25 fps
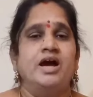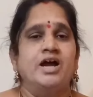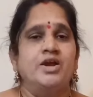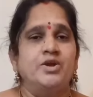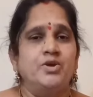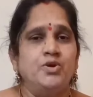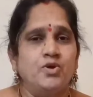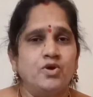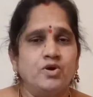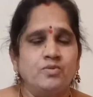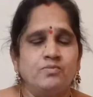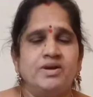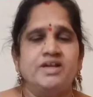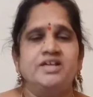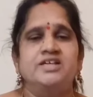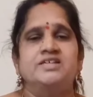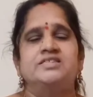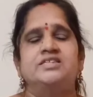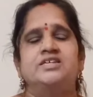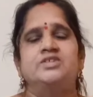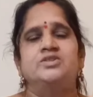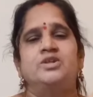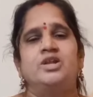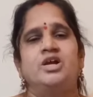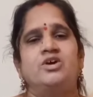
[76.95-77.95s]
అయోమయ
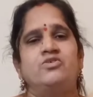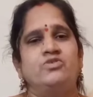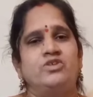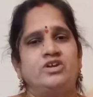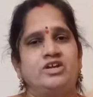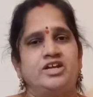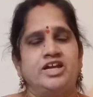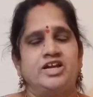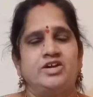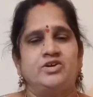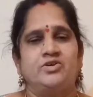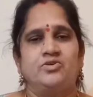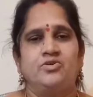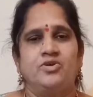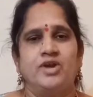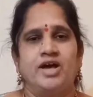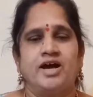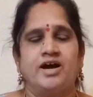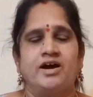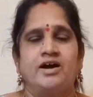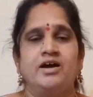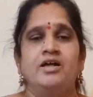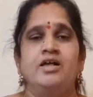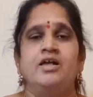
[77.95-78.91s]
స్థితిలో ఉంటే కూడా